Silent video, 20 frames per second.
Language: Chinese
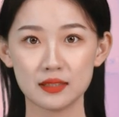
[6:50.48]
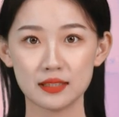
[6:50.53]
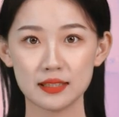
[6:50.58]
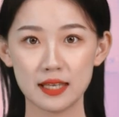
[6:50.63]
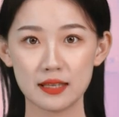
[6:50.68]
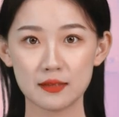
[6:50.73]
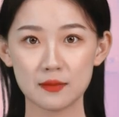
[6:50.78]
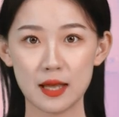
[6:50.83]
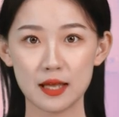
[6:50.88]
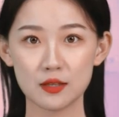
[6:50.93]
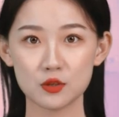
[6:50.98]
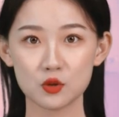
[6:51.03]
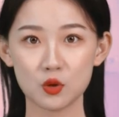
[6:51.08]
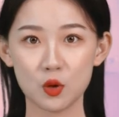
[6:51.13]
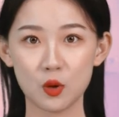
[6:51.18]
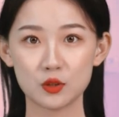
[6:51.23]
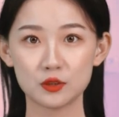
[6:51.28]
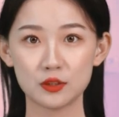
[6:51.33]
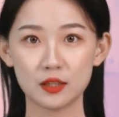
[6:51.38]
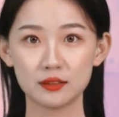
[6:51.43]
眼看
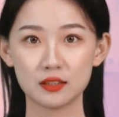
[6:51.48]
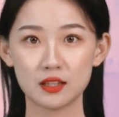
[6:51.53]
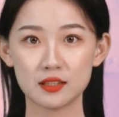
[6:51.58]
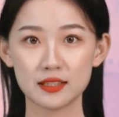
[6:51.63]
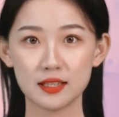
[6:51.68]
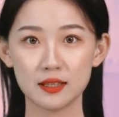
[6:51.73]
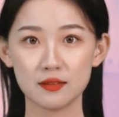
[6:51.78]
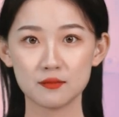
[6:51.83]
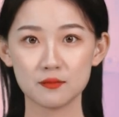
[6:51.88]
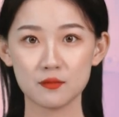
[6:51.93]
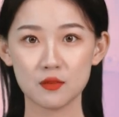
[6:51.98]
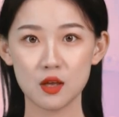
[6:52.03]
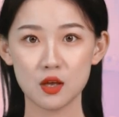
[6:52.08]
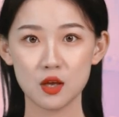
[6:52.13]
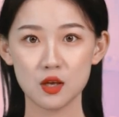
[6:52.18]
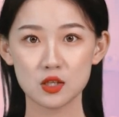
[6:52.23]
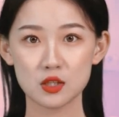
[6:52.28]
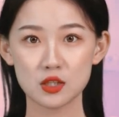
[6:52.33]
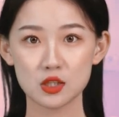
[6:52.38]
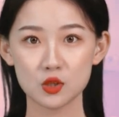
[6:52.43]
就要撞到人，
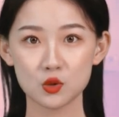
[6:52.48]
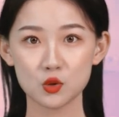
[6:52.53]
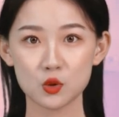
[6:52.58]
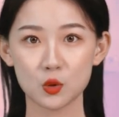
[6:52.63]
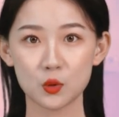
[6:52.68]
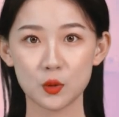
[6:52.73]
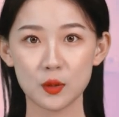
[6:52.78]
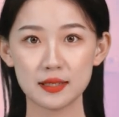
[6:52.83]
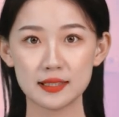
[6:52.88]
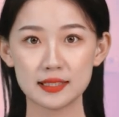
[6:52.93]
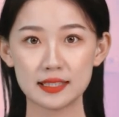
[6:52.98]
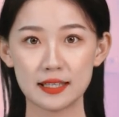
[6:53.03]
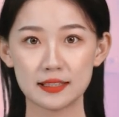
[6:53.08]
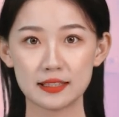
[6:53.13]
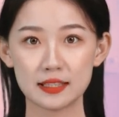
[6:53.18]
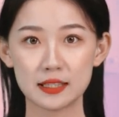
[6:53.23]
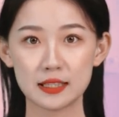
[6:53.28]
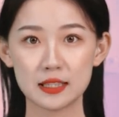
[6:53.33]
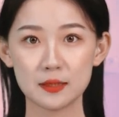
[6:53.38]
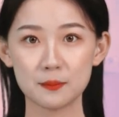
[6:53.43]
陈旭辉吓
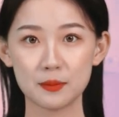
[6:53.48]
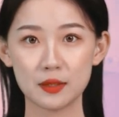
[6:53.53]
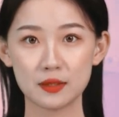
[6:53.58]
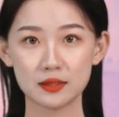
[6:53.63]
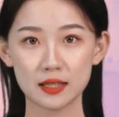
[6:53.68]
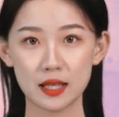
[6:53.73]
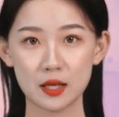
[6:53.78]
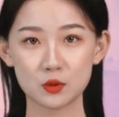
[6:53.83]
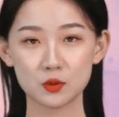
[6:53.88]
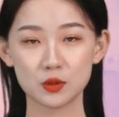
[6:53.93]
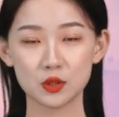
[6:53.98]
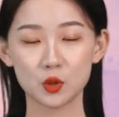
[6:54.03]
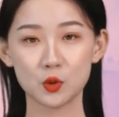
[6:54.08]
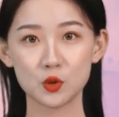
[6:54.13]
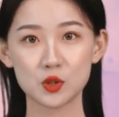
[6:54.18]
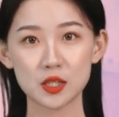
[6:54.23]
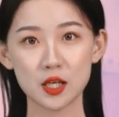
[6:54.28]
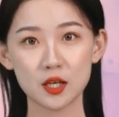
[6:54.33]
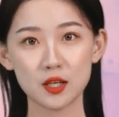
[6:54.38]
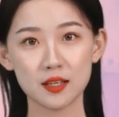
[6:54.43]
得急忙拉住
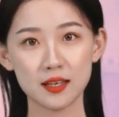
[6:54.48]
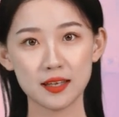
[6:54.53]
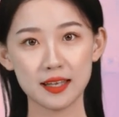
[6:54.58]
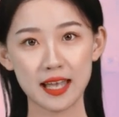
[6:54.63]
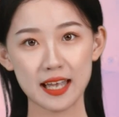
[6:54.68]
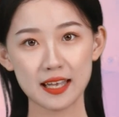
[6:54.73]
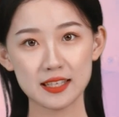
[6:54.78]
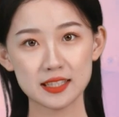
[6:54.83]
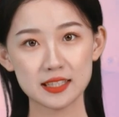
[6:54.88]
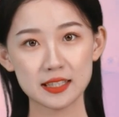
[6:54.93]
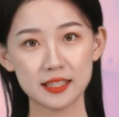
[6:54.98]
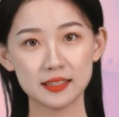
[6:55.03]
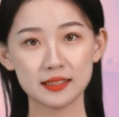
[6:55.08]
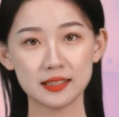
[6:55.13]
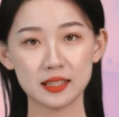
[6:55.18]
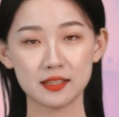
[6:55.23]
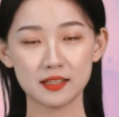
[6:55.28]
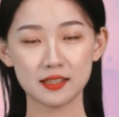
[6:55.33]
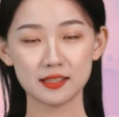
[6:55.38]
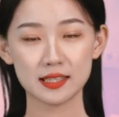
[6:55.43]
牛车，赶紧
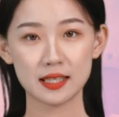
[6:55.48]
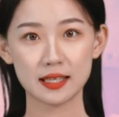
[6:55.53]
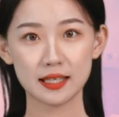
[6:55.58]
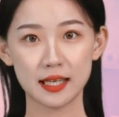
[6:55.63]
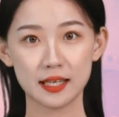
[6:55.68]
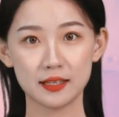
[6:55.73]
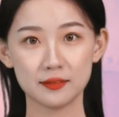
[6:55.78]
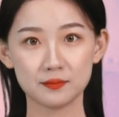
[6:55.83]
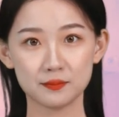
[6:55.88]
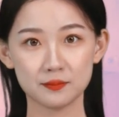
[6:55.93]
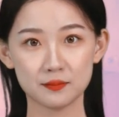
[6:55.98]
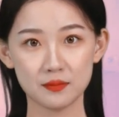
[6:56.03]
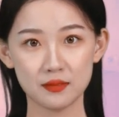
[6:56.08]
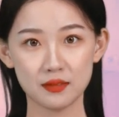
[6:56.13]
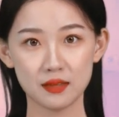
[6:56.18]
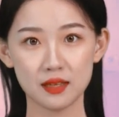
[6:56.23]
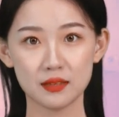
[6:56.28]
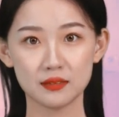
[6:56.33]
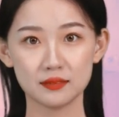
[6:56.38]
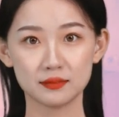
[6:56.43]
停了下来。
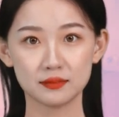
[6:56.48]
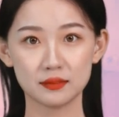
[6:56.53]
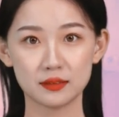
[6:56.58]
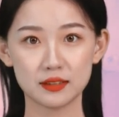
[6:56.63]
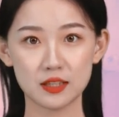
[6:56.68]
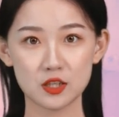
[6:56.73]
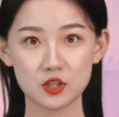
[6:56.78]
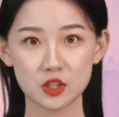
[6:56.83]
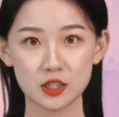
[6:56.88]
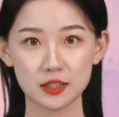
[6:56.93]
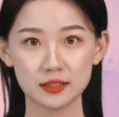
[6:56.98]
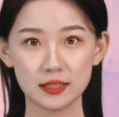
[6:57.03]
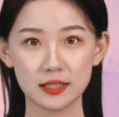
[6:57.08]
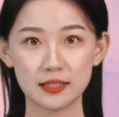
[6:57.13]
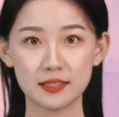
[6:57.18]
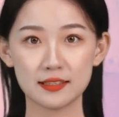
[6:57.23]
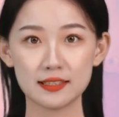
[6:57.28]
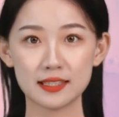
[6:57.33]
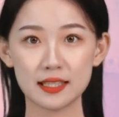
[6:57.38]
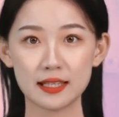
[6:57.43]
等到车
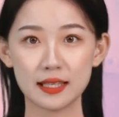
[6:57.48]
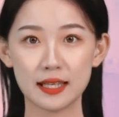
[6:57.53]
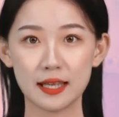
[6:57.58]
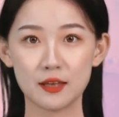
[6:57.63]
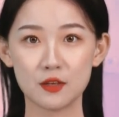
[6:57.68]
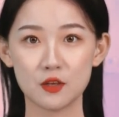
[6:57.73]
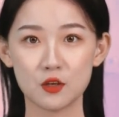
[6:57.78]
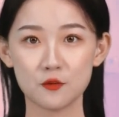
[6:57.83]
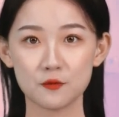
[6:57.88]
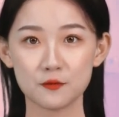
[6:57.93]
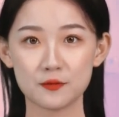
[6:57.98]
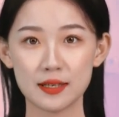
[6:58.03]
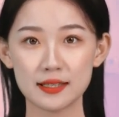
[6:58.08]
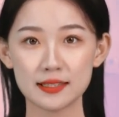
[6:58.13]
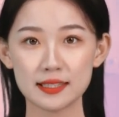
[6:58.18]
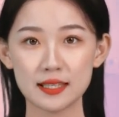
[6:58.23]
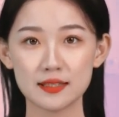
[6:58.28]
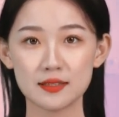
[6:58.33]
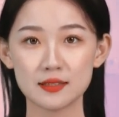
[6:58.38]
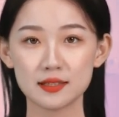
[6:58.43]
停了下来，发
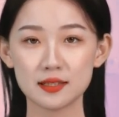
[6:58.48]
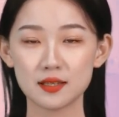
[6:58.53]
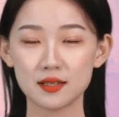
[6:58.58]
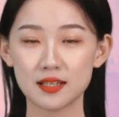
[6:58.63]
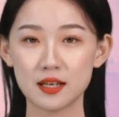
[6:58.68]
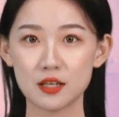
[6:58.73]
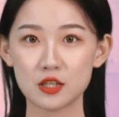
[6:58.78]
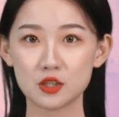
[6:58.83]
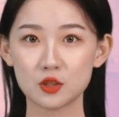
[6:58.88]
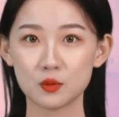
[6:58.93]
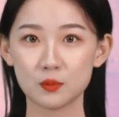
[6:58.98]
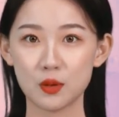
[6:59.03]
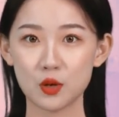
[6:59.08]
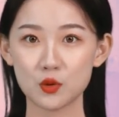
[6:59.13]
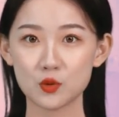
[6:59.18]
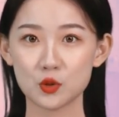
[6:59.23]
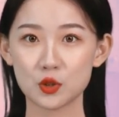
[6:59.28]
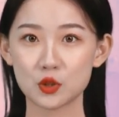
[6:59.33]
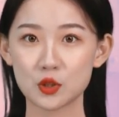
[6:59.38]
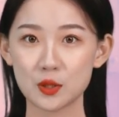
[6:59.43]
现竟然是
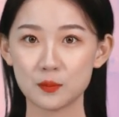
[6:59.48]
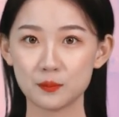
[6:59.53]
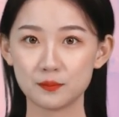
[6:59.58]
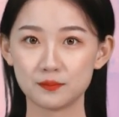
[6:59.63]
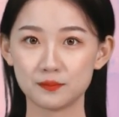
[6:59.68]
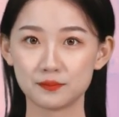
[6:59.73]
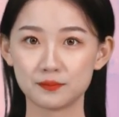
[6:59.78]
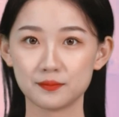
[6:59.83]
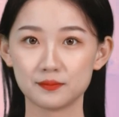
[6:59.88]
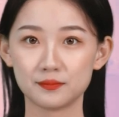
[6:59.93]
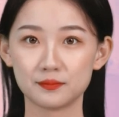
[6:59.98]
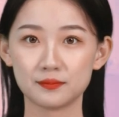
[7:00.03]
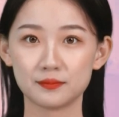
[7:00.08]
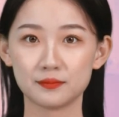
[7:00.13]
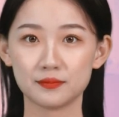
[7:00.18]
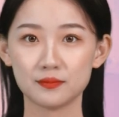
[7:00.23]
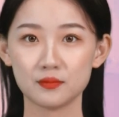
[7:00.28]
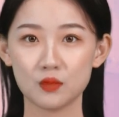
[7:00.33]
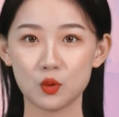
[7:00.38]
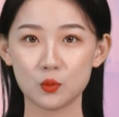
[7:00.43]
王月春。
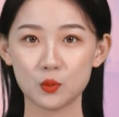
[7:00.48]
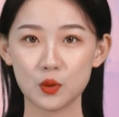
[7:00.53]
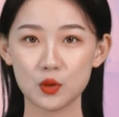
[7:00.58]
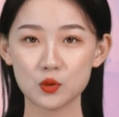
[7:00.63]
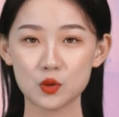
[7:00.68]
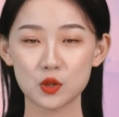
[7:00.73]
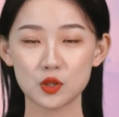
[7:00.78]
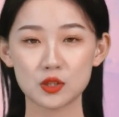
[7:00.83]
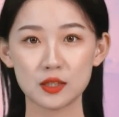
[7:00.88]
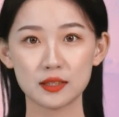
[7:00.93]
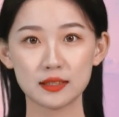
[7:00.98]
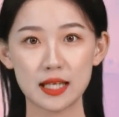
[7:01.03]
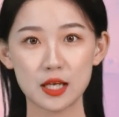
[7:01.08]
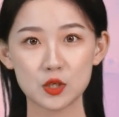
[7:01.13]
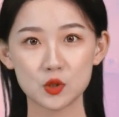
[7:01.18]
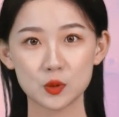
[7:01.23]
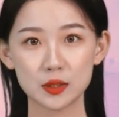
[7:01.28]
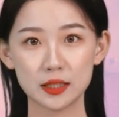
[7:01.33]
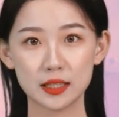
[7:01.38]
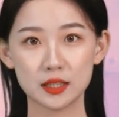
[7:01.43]
王月春
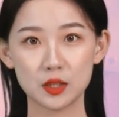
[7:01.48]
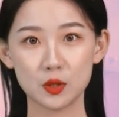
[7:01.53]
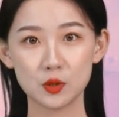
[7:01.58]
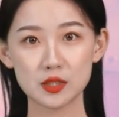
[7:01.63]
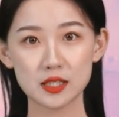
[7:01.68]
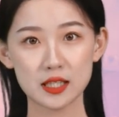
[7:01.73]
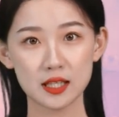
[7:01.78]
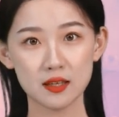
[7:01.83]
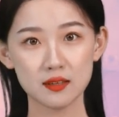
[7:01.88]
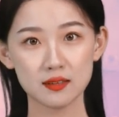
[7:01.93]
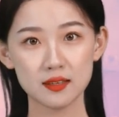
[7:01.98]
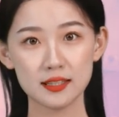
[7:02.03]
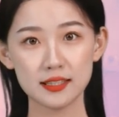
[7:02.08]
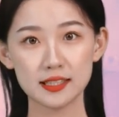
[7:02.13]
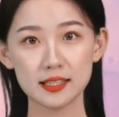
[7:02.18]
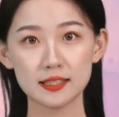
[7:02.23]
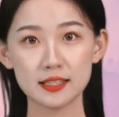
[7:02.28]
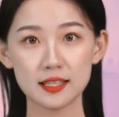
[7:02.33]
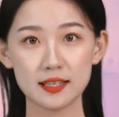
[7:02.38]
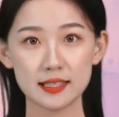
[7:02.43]
拦住了牛车，
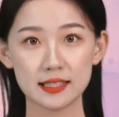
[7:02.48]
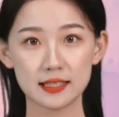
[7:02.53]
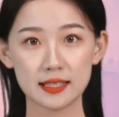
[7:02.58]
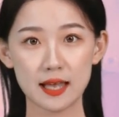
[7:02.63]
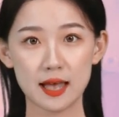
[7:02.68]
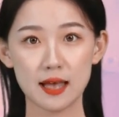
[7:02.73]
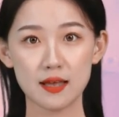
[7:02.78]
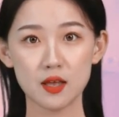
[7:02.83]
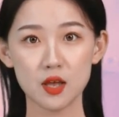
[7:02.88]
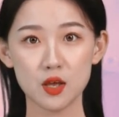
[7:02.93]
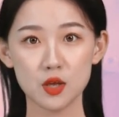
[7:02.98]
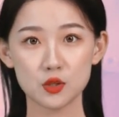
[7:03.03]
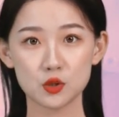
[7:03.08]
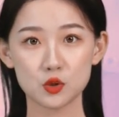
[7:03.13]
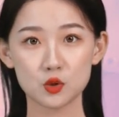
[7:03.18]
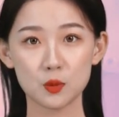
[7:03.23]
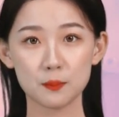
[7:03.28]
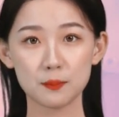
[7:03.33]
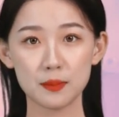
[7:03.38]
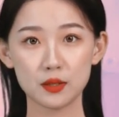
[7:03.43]
定睛一看，
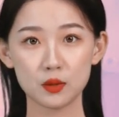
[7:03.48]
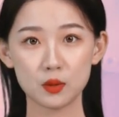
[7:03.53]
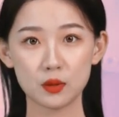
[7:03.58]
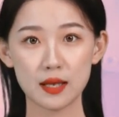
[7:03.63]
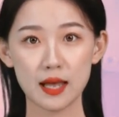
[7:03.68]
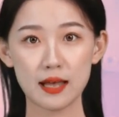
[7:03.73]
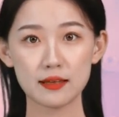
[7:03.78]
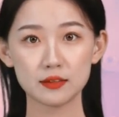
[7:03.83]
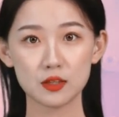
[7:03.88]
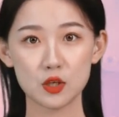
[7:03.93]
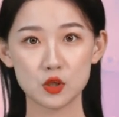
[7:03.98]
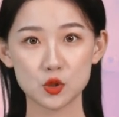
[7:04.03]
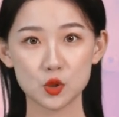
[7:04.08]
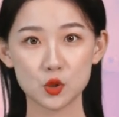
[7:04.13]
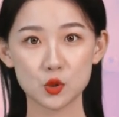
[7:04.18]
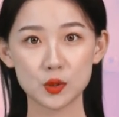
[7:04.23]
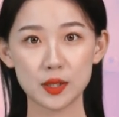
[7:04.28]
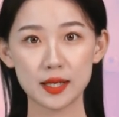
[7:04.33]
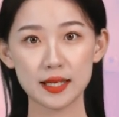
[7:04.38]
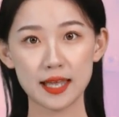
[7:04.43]
却没有看到
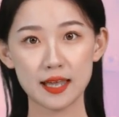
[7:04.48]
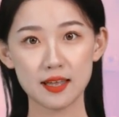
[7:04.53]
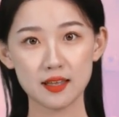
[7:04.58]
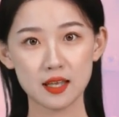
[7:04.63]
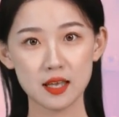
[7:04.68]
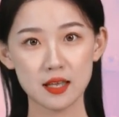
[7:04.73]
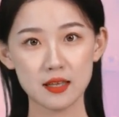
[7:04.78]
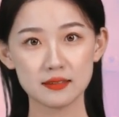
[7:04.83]
周水莲，